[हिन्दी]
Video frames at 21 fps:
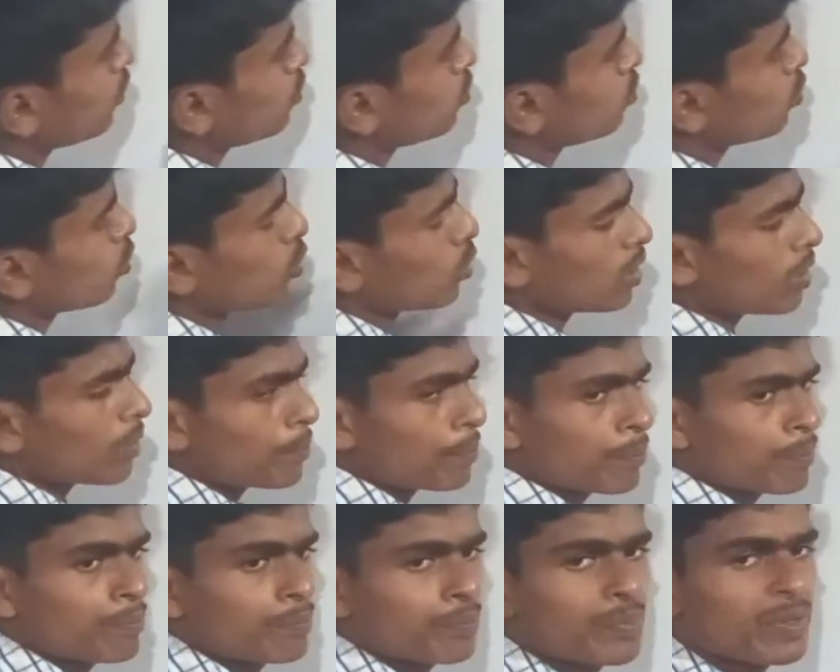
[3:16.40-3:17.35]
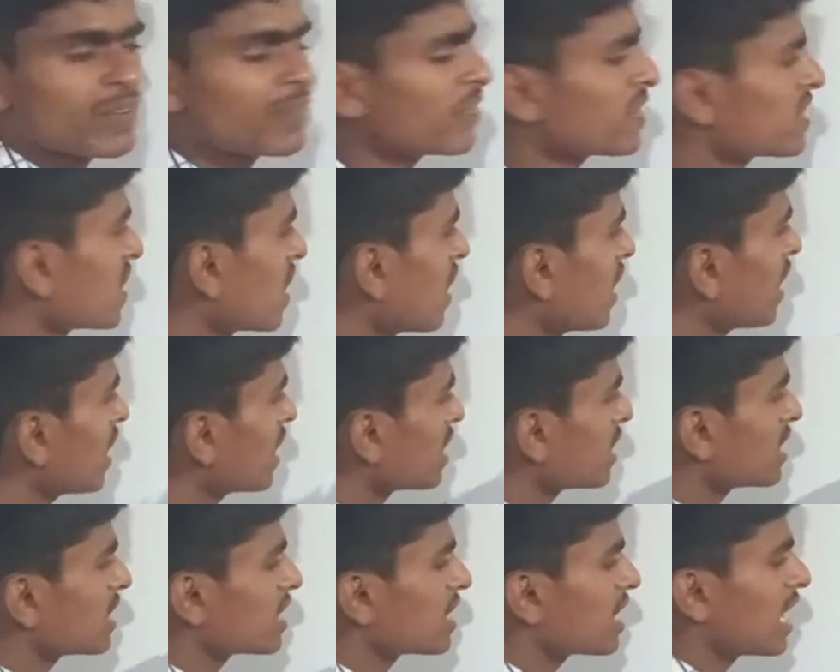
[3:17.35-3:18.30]
तो दो का फिर
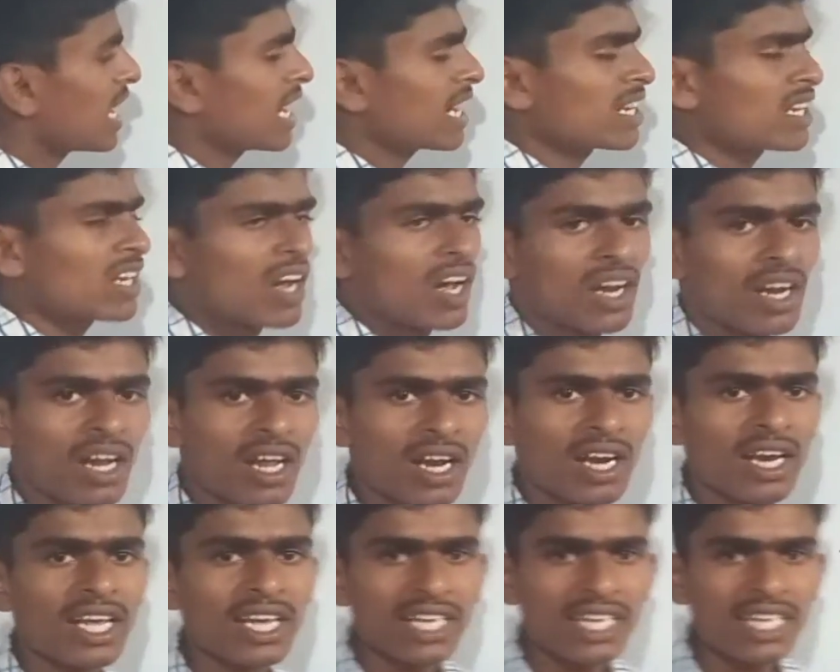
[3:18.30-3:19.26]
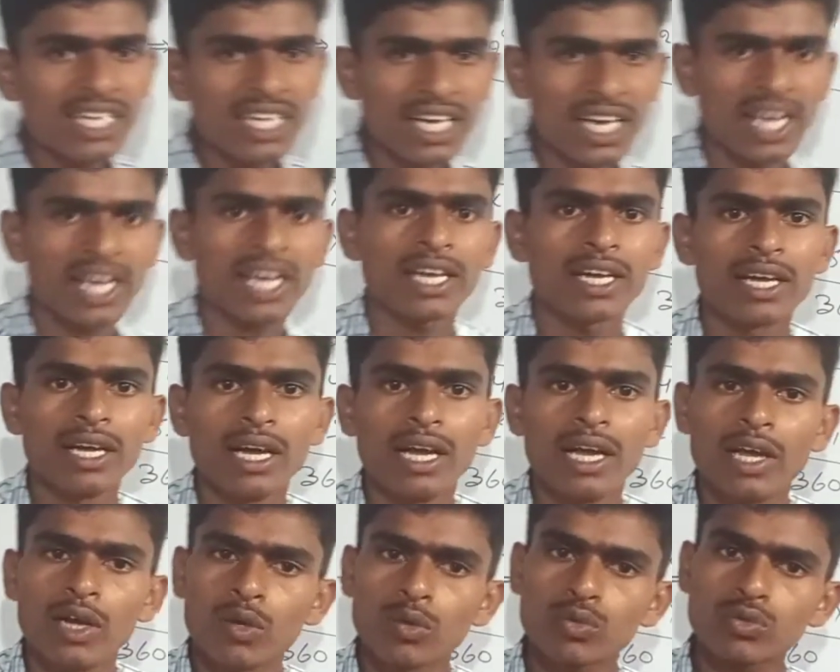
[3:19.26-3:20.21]
बताएं कि घटाना नहीं है
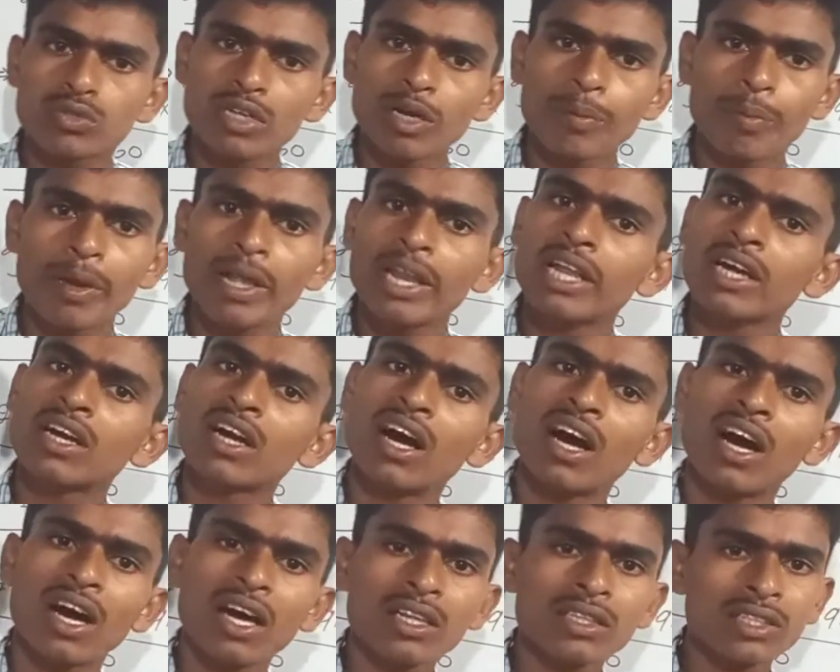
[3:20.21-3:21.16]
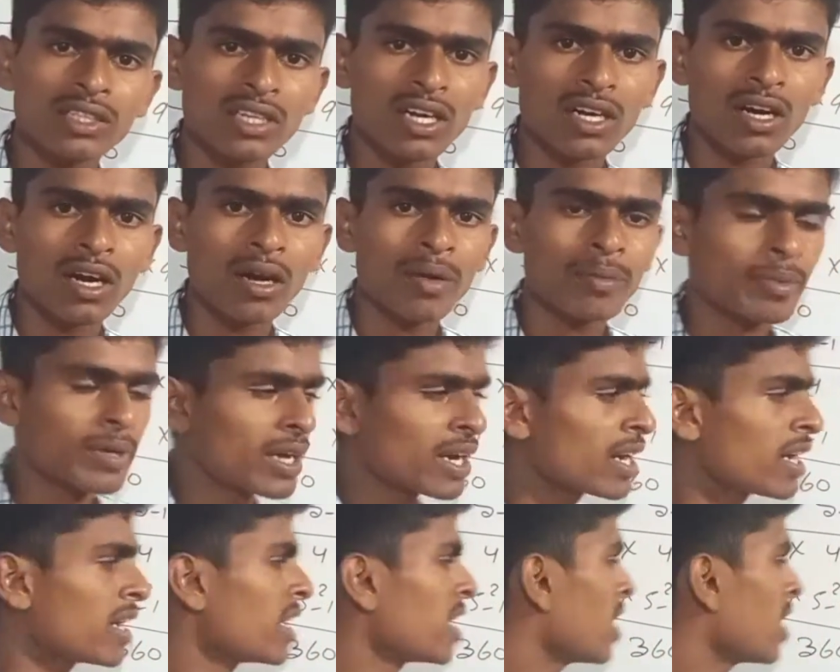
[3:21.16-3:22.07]
उसका पहले घात का काम कर